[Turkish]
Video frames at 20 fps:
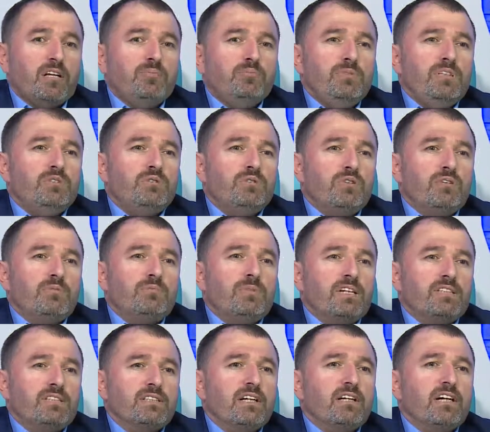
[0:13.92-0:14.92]
Birçok
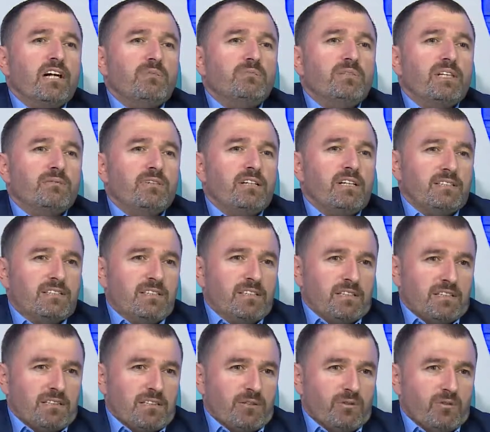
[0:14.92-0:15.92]
başta kalp damar
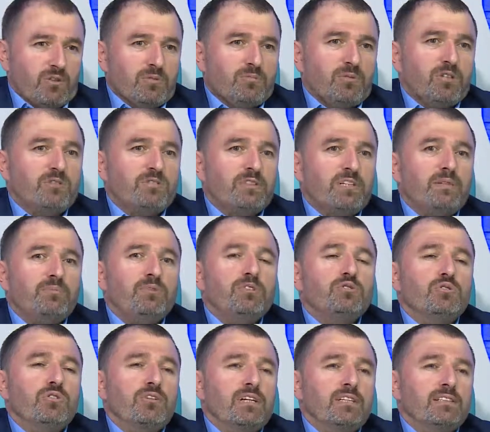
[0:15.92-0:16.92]
hastalıkları olmak üzere
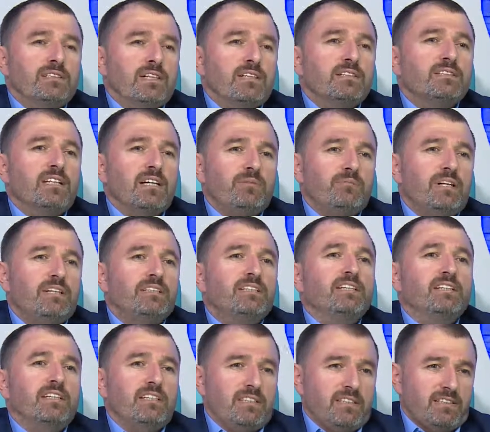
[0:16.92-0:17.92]
birçok hastanın
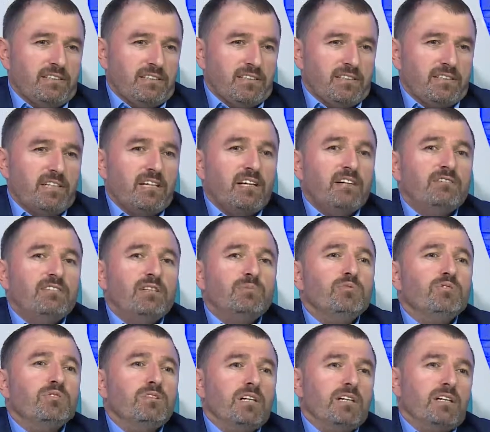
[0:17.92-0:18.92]
temelde nedenidir ve
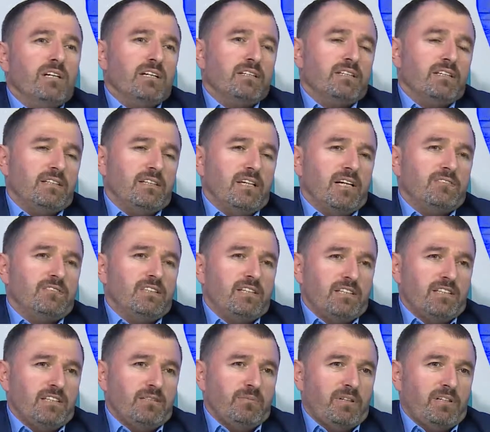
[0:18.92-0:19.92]
mutlaka tedavi
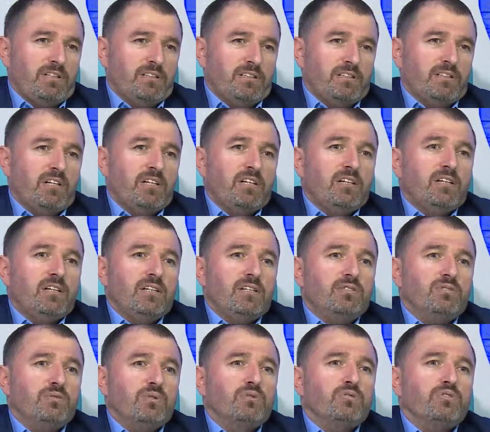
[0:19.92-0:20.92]
edilmelidir. E,
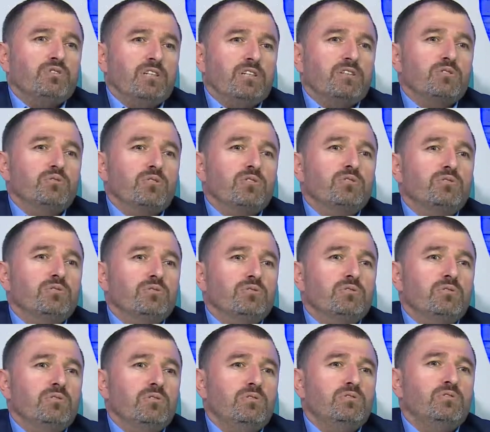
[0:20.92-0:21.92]
sonuçları çok yüz
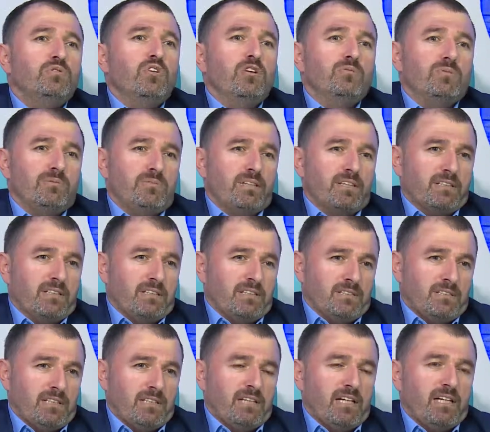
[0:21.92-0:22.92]
güldürücü
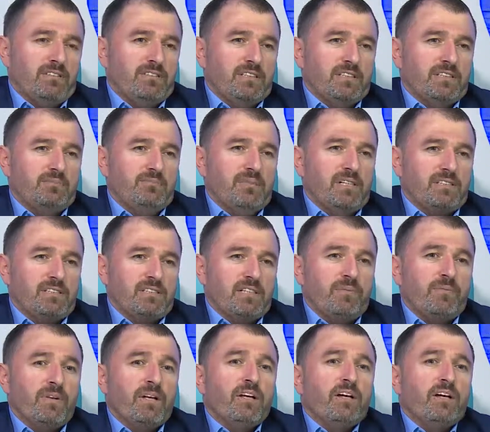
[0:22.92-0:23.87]
olmamaktadır tedavi edilmezse.